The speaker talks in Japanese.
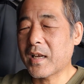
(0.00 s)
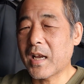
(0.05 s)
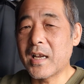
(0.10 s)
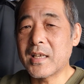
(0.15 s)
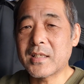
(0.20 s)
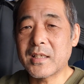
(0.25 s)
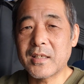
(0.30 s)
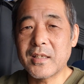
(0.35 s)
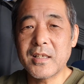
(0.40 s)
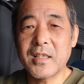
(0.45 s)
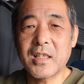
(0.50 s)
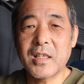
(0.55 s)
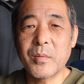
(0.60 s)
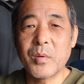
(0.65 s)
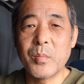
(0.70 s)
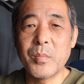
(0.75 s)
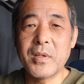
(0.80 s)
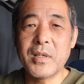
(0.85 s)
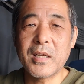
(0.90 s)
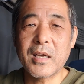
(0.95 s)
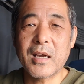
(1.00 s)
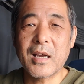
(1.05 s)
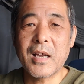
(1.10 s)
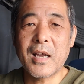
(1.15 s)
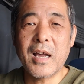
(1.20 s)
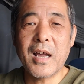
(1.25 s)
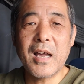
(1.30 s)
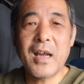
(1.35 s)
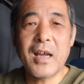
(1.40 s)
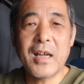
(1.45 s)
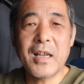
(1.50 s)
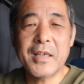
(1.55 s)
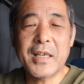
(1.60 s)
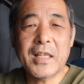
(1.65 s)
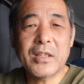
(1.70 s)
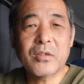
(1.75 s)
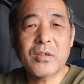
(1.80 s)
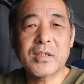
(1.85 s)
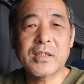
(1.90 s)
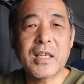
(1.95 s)
会社に行ってもみんなが、あー、
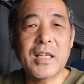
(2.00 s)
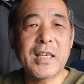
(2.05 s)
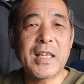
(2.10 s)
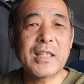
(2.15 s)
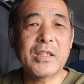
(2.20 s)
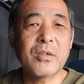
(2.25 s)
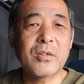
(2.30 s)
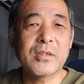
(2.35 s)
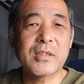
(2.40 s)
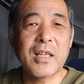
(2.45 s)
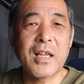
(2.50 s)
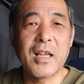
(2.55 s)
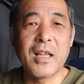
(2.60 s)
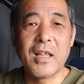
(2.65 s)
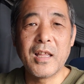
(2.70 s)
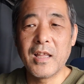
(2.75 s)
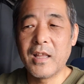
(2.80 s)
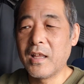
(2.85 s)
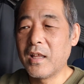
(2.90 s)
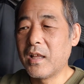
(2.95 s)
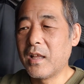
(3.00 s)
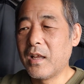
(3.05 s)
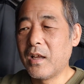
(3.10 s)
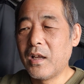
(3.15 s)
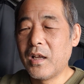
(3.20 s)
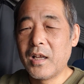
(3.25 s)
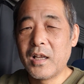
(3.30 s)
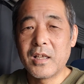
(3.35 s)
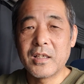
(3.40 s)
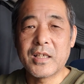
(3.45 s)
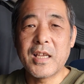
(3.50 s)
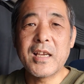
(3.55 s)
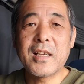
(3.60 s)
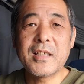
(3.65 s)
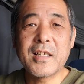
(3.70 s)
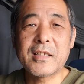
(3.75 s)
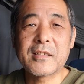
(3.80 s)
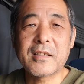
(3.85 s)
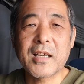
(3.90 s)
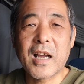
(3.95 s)
なんとかさん、なんとかさん、元気
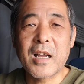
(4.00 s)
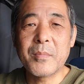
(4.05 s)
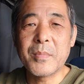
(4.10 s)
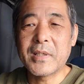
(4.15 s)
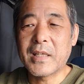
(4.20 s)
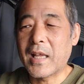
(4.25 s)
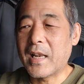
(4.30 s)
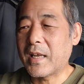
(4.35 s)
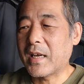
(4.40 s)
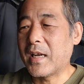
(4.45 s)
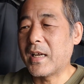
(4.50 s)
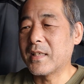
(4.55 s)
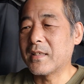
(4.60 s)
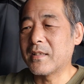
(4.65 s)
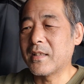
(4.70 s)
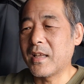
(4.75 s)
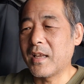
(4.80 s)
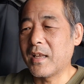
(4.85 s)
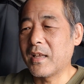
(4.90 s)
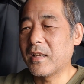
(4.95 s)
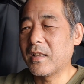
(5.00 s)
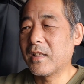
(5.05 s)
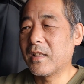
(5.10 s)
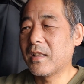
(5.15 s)
ですかみたいな感じで、